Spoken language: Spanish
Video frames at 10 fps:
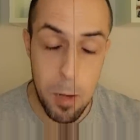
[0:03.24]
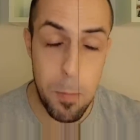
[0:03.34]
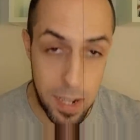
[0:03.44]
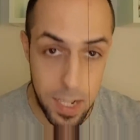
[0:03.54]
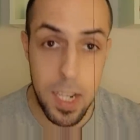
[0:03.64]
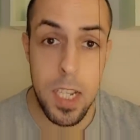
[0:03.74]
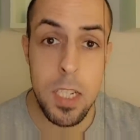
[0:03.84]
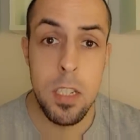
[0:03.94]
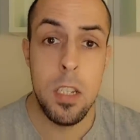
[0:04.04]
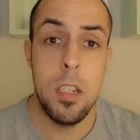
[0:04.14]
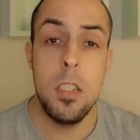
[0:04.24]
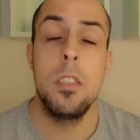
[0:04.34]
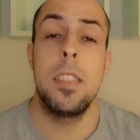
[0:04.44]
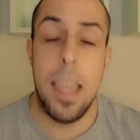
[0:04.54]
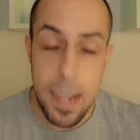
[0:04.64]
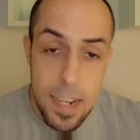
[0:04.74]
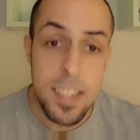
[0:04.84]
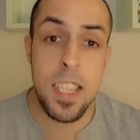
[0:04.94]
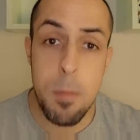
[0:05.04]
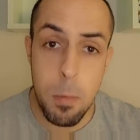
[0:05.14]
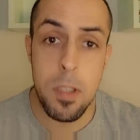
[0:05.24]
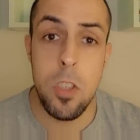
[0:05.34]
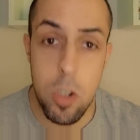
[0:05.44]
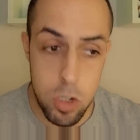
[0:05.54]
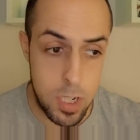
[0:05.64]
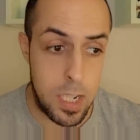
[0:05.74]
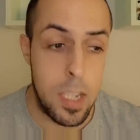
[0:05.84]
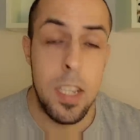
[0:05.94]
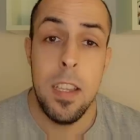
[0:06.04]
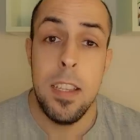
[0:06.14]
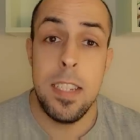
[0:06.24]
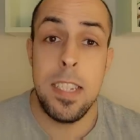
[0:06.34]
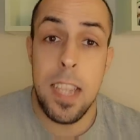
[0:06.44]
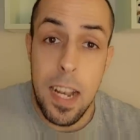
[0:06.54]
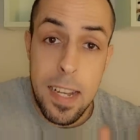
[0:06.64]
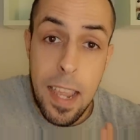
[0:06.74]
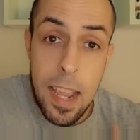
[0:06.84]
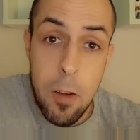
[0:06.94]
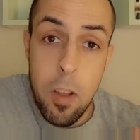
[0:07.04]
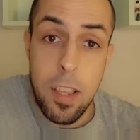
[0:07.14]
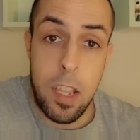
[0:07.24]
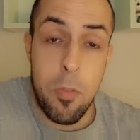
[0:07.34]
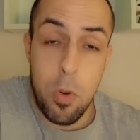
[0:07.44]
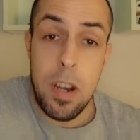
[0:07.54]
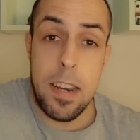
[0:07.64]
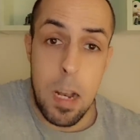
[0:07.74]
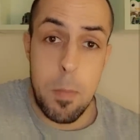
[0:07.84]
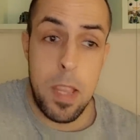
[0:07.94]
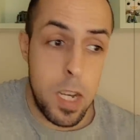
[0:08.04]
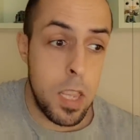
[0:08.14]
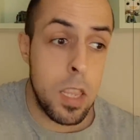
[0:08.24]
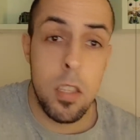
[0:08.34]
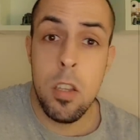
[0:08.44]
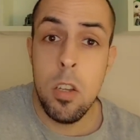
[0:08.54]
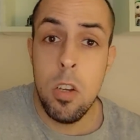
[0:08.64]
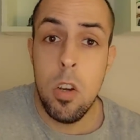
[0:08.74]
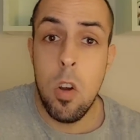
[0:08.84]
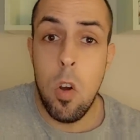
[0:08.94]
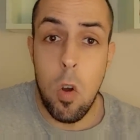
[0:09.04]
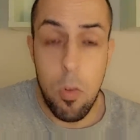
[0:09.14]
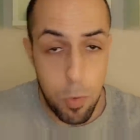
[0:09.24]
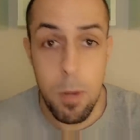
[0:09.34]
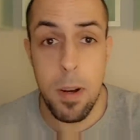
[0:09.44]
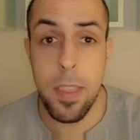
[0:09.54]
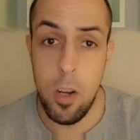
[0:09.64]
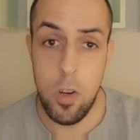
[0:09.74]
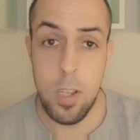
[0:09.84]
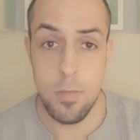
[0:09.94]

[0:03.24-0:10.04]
manera que en este momento no sé si el que ganó ayer fue el Real Madrid o fue el Barcelona.